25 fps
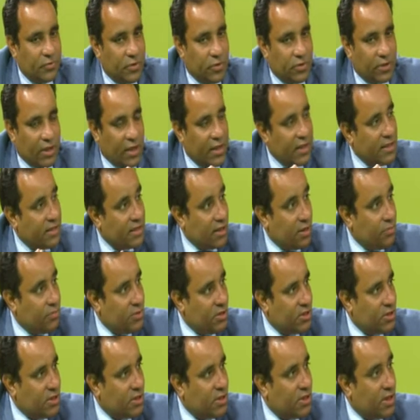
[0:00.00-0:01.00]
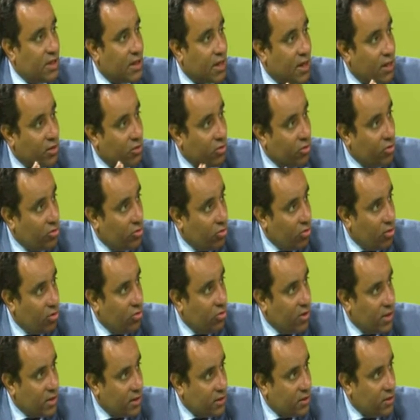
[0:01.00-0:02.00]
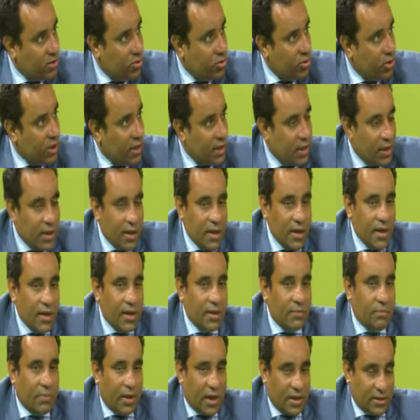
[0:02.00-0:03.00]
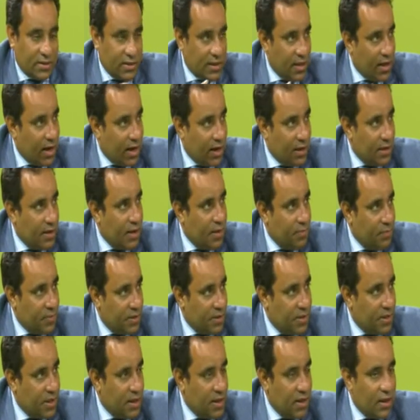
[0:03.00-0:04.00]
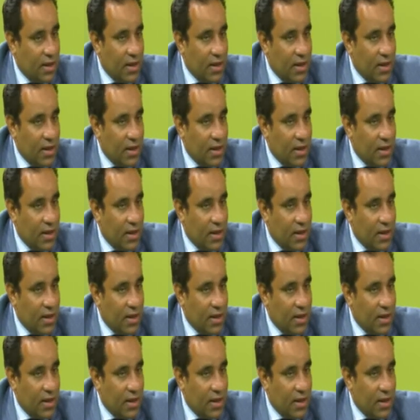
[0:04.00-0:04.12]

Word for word: তার নিজের বিজনেস হি ক্যান কন্ট্রোল হোয়াট ইজ ই ডুইং প্লাস স্যালারি এভরিথিং